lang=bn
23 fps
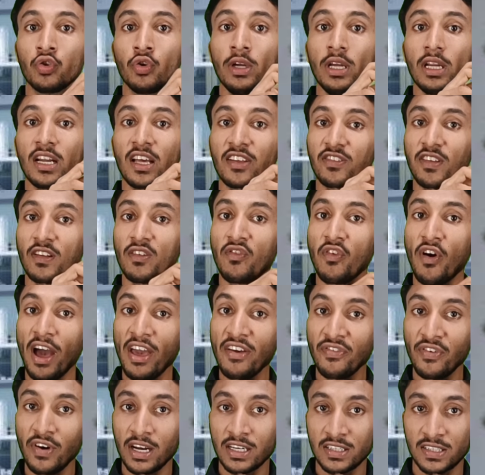দুই রেসল
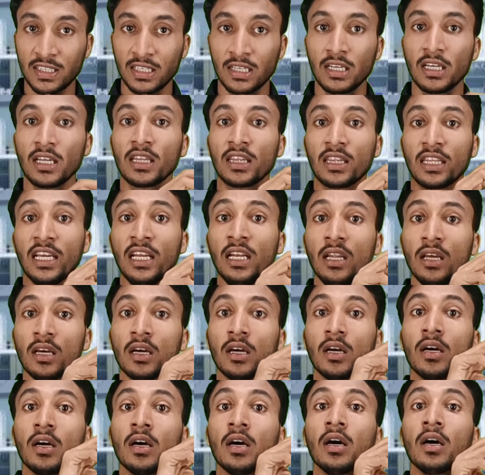ভাইপার্স তিন
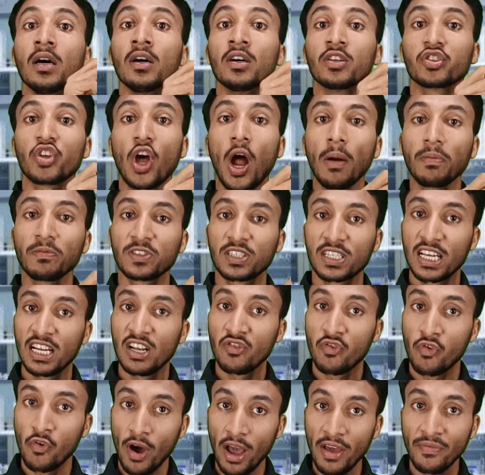সফট
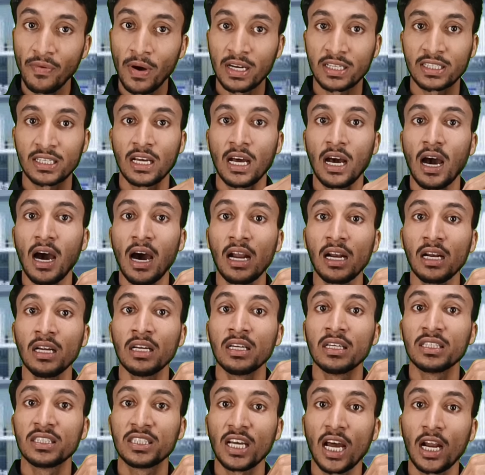স্কিল ভাইপার্স আর
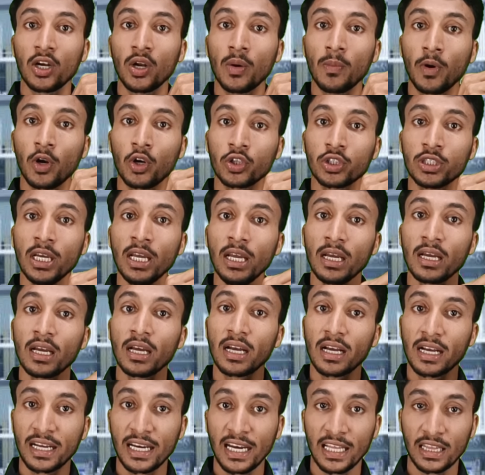চার নম্বর হচ্ছে
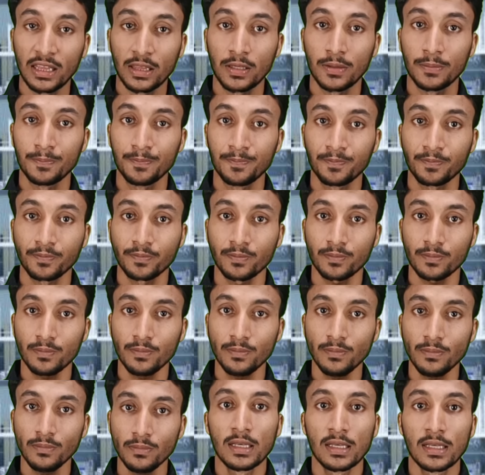ক্রেত
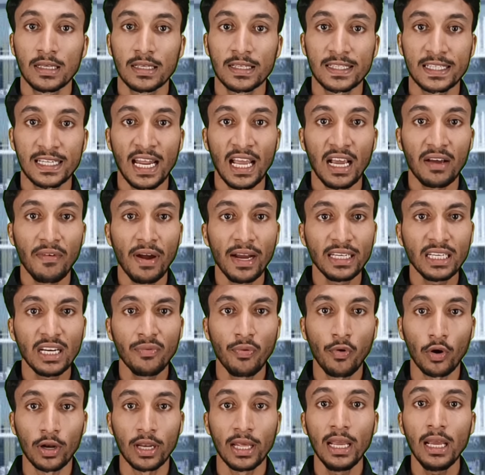স্নেক বাইটের
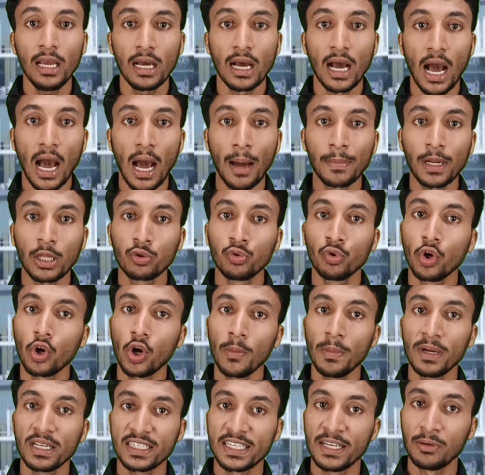ফলে আমরা দু
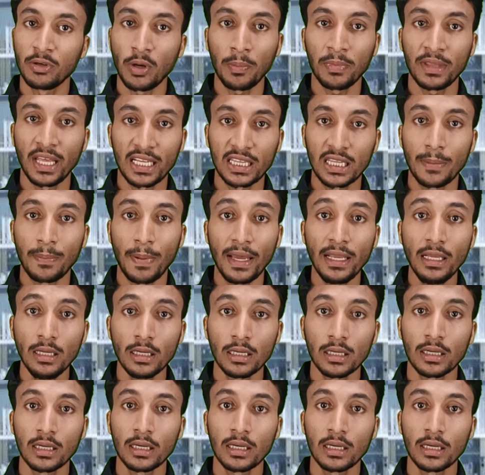রকমের সিমটম দেখতে পাই